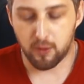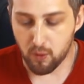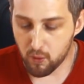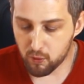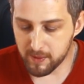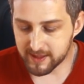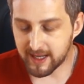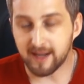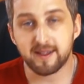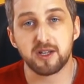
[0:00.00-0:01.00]
é, com algumas
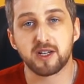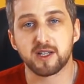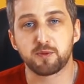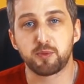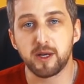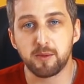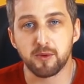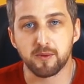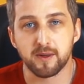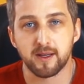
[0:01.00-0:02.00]
características
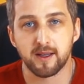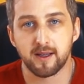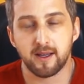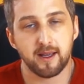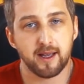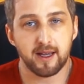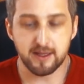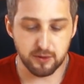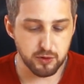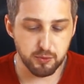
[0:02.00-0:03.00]
premium, é,
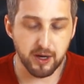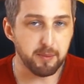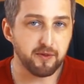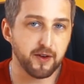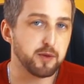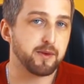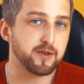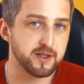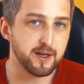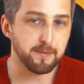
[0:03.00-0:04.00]
esse notebook é perfeito para
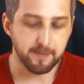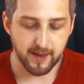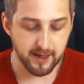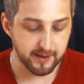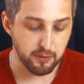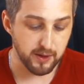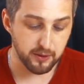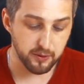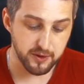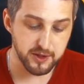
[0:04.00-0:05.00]
você. Ele tem um
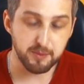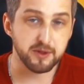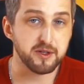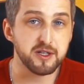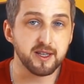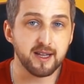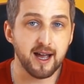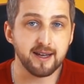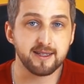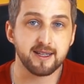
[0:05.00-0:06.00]
leitor de impressões
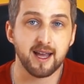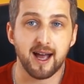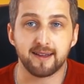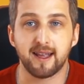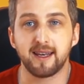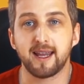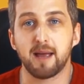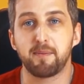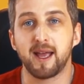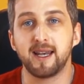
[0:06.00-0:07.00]
digitais, a telinha
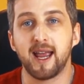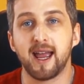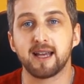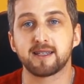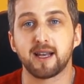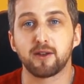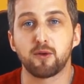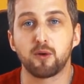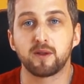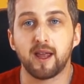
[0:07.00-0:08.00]
é IPLS, ela
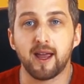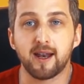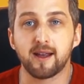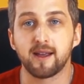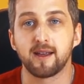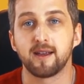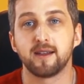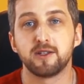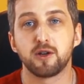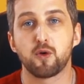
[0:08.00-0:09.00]
não altera,
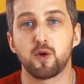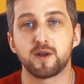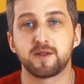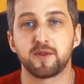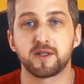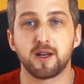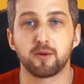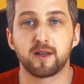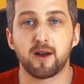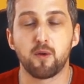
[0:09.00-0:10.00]
de cor, se você
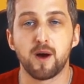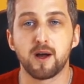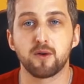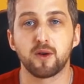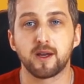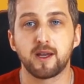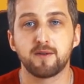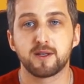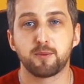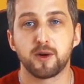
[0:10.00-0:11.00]
alterar o ângulo aqui,
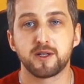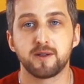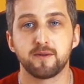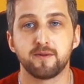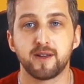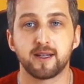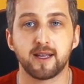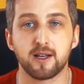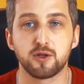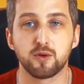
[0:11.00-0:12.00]
você pode ver a
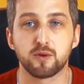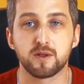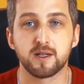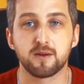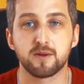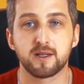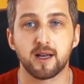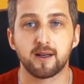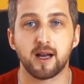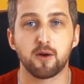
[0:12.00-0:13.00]
tela de outros ângulos
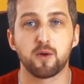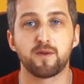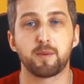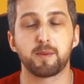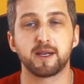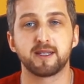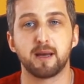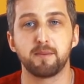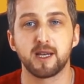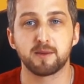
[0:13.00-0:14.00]
que a, a cor vai
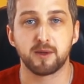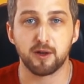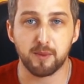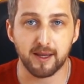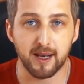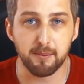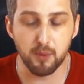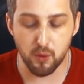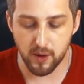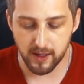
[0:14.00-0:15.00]
permanecer a mesma. Então é uma tela
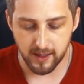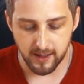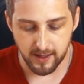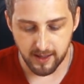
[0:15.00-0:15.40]
boa,